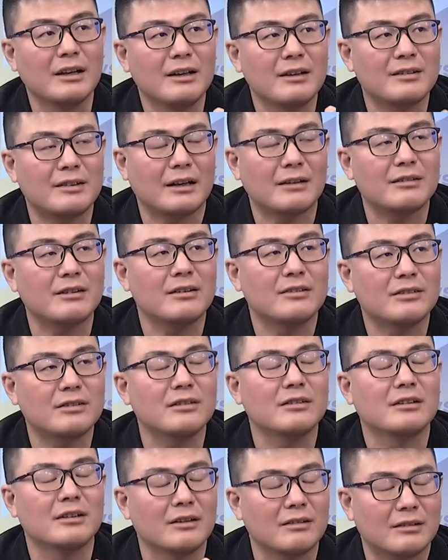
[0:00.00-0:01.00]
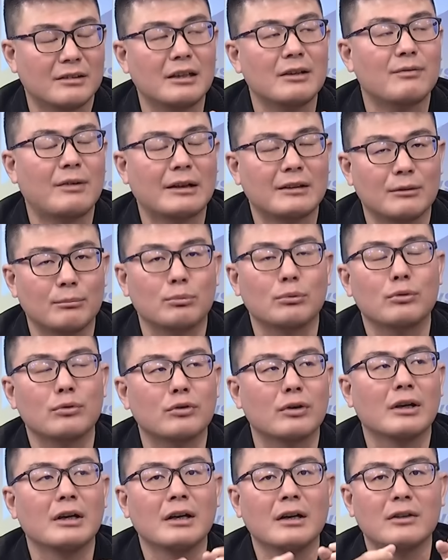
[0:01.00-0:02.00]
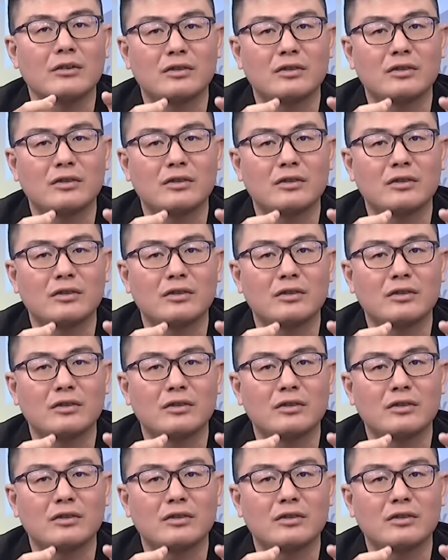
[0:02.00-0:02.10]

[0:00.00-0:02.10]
乡镇市的地方的补选，